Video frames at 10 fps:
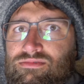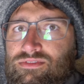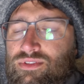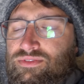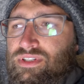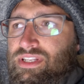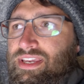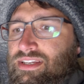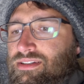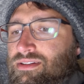zu
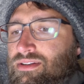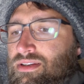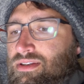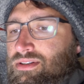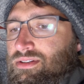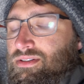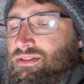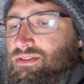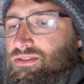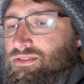verdrängen
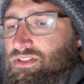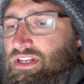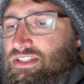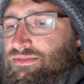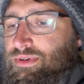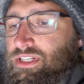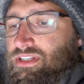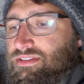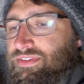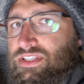und klar zu machen,
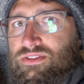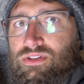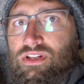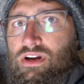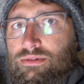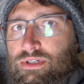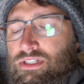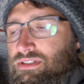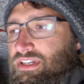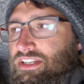dass er weg soll,
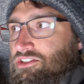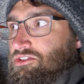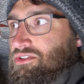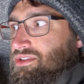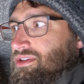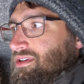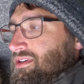aber Super. keine Chance.